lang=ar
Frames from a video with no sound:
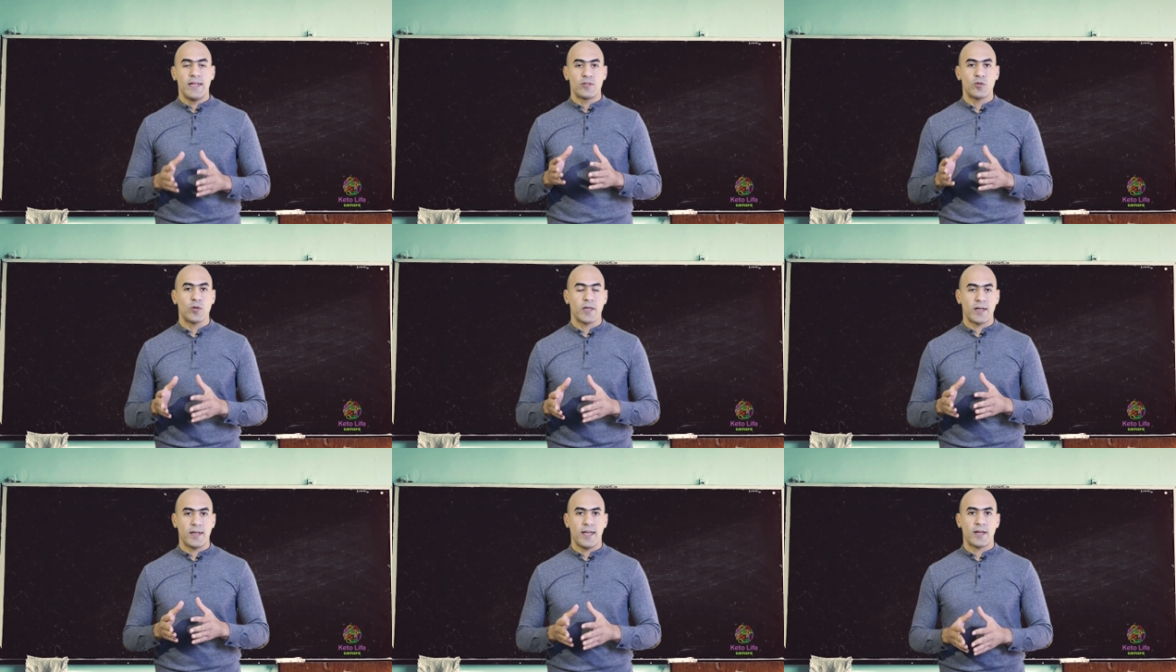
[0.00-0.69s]

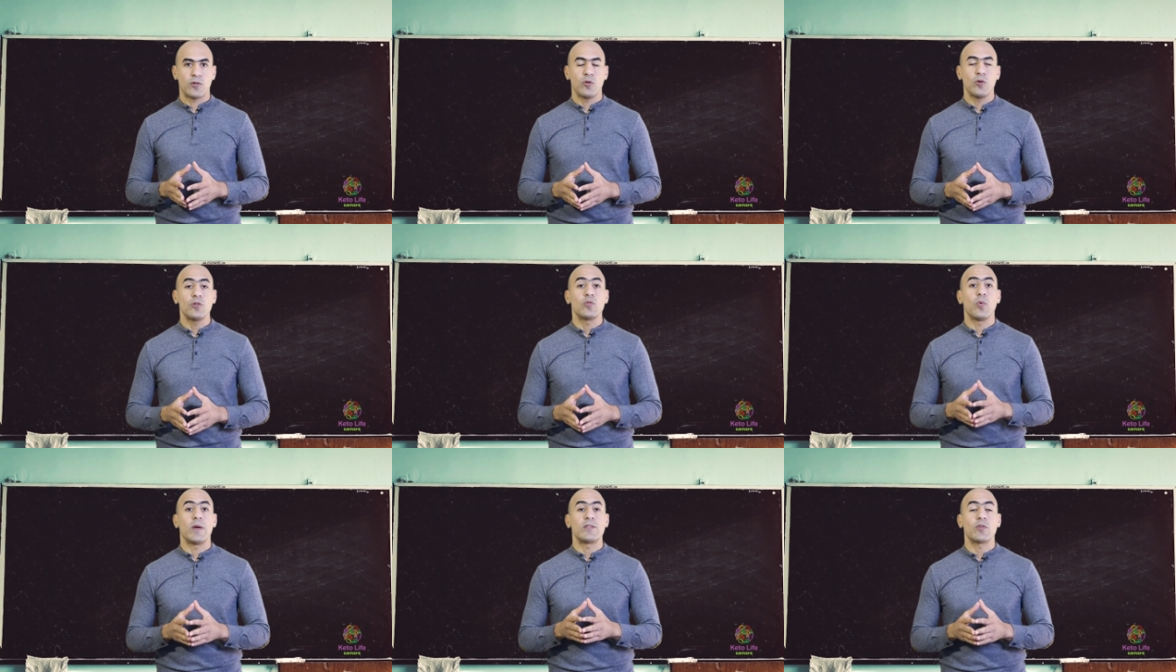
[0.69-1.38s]
سكر
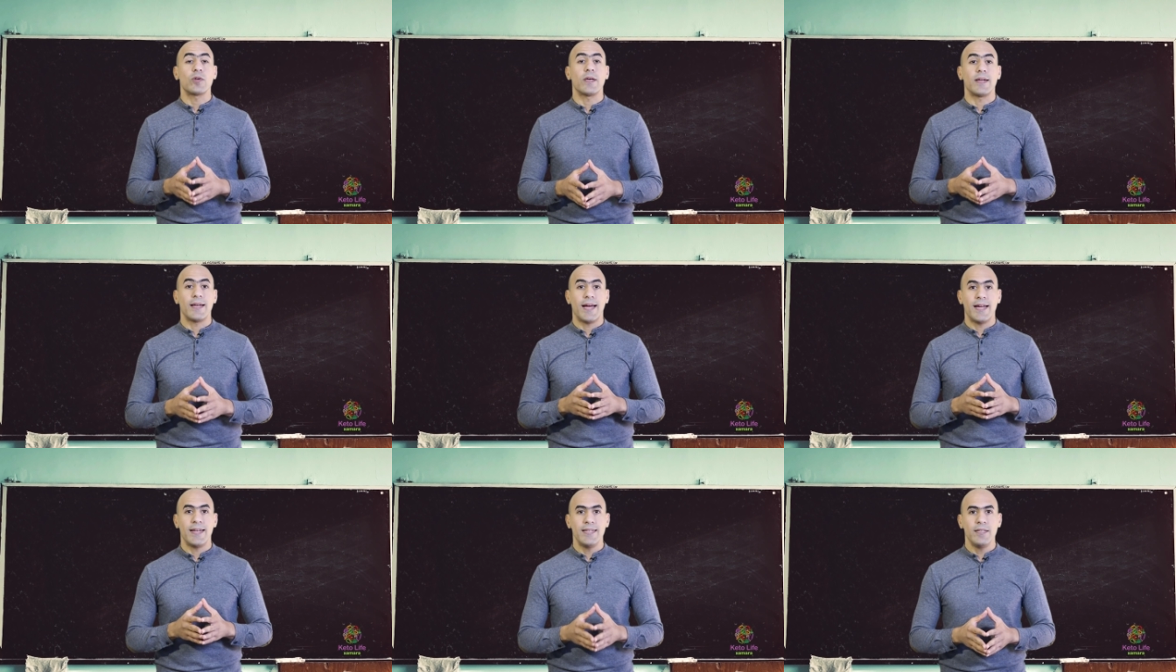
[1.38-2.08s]
اللاكتوز هو سكر
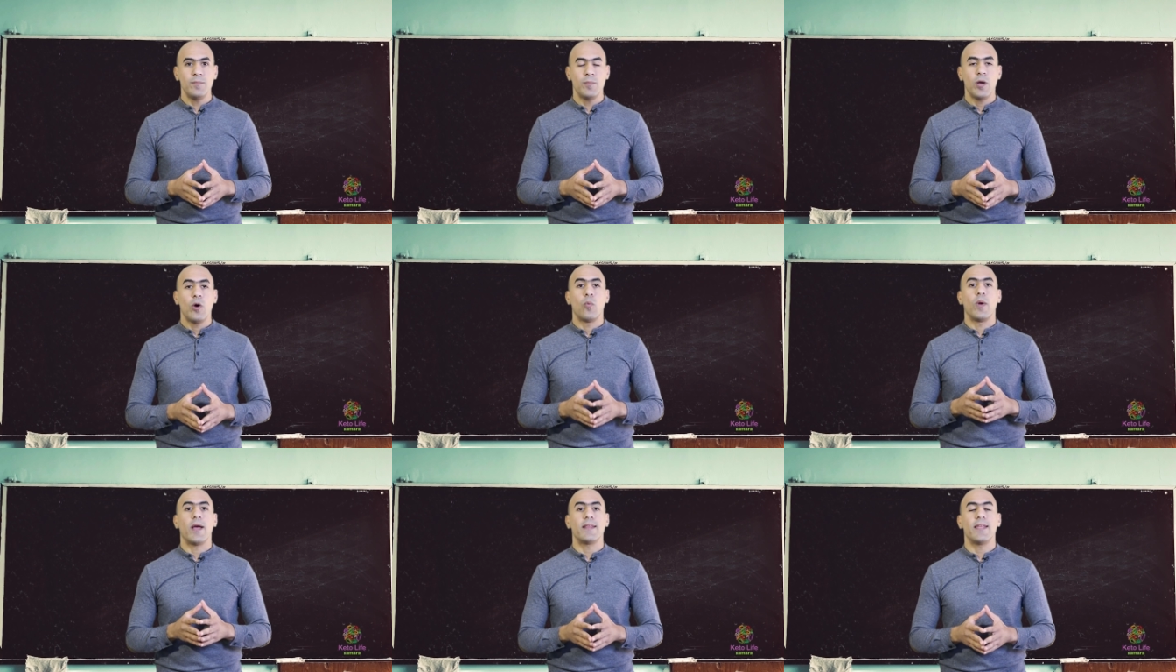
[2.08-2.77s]
الحليب
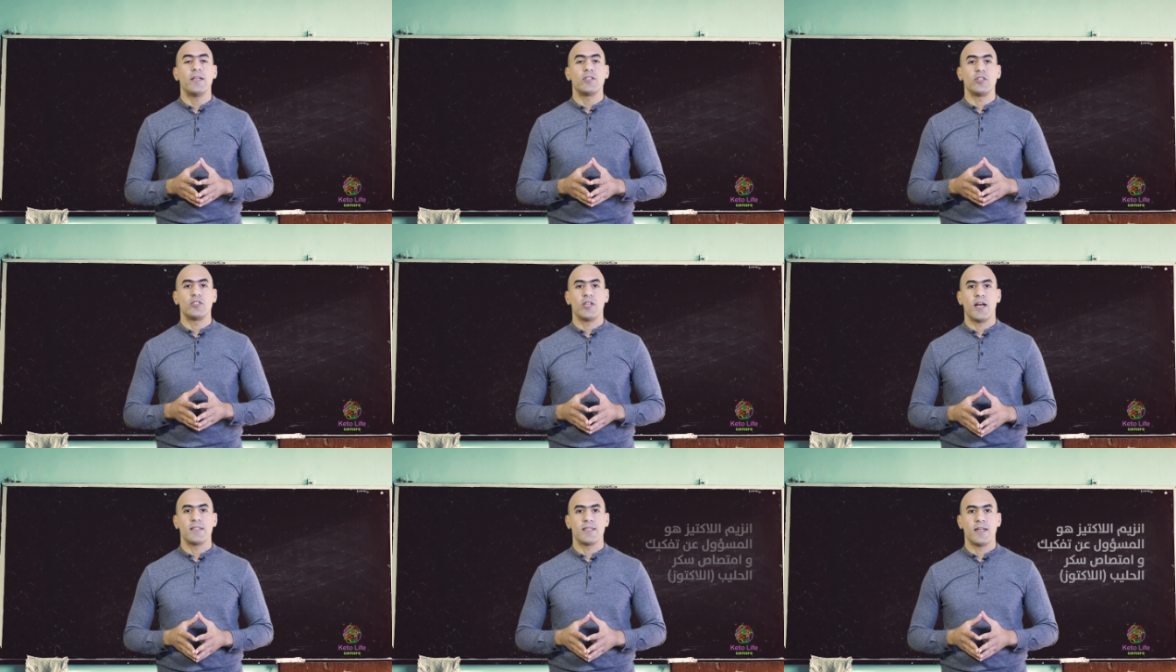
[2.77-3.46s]
ويحتاج
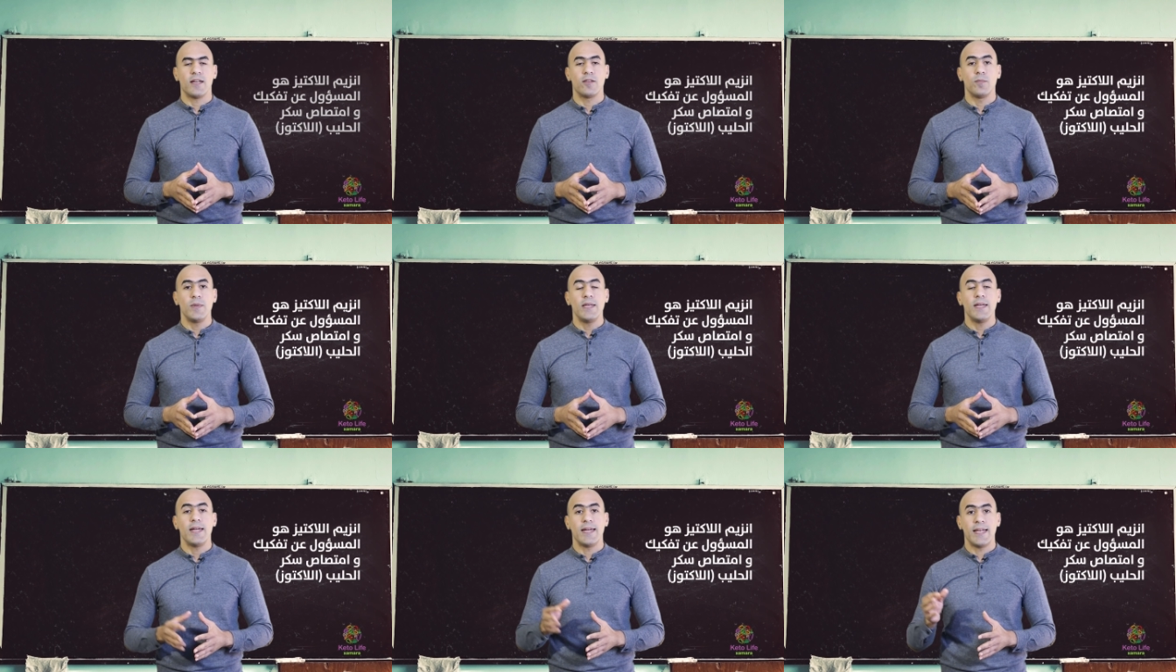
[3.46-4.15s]
الجهاز
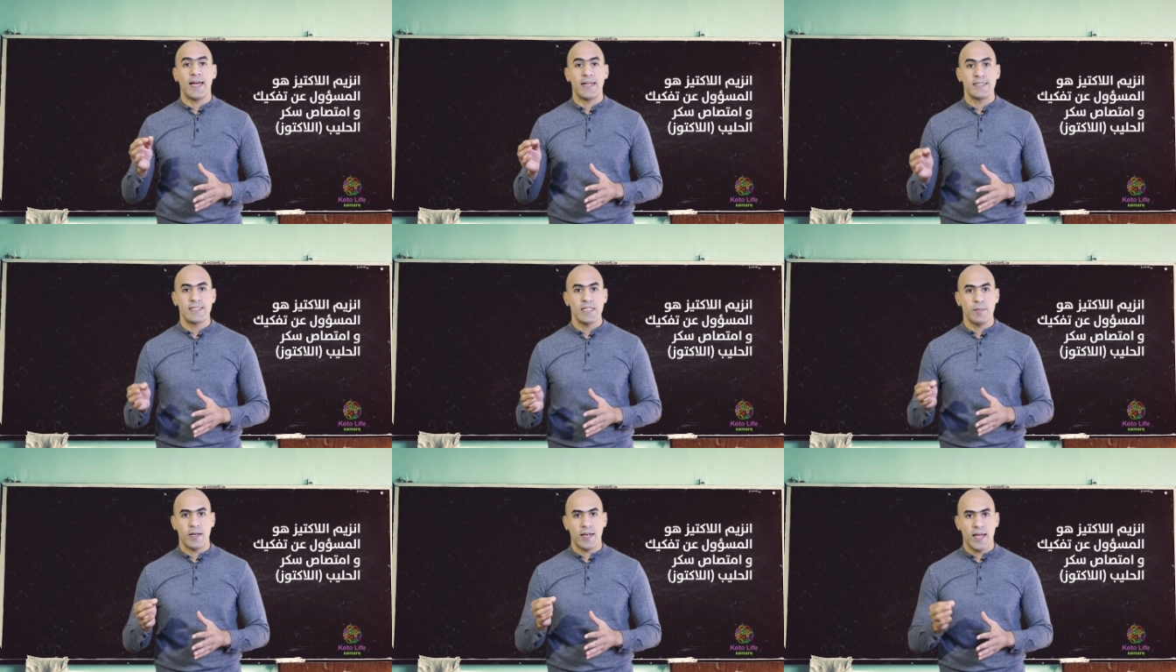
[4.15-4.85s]
الهضمي إلى
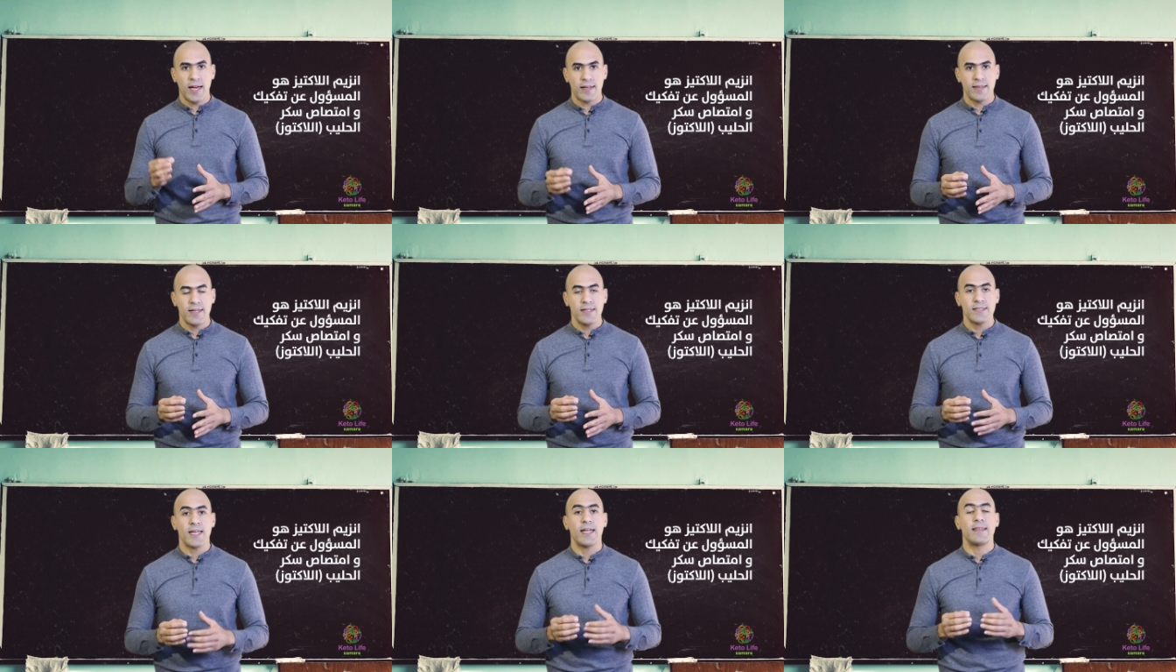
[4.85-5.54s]
أنزيم
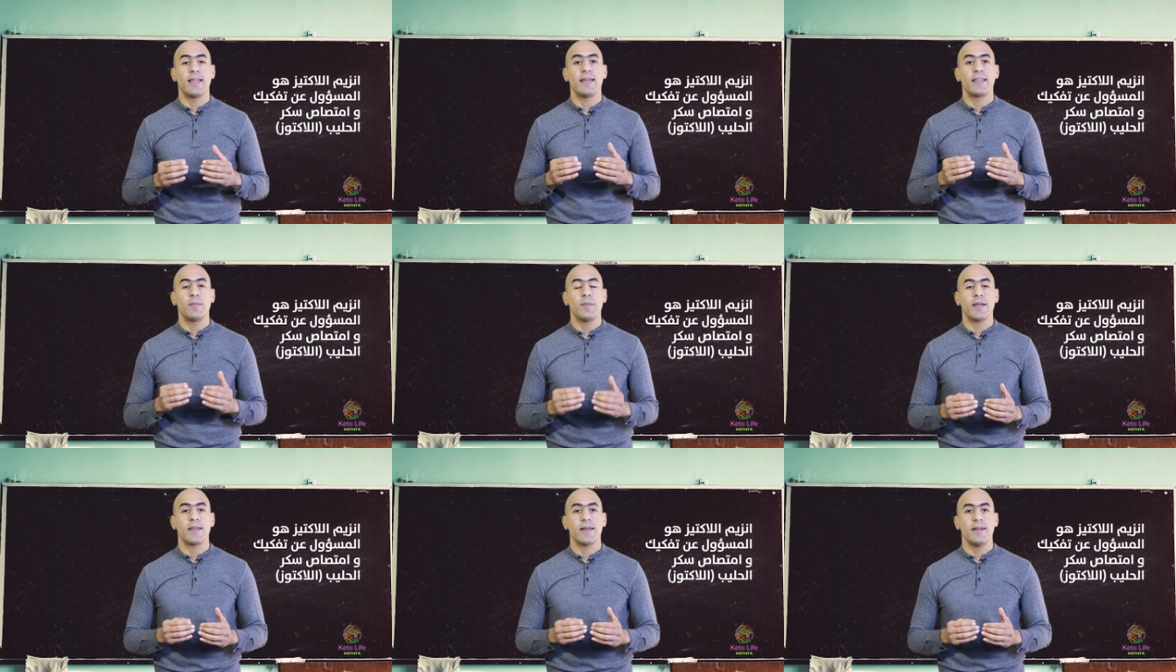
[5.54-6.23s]
اللاكتيز حتى
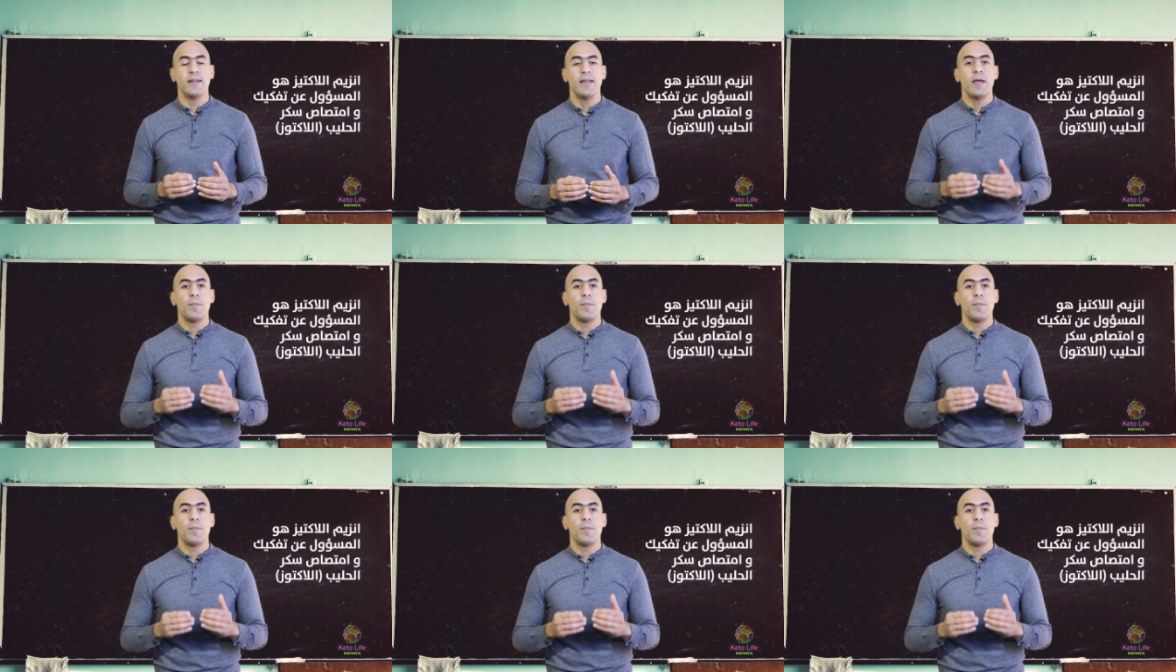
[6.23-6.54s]
يتمكن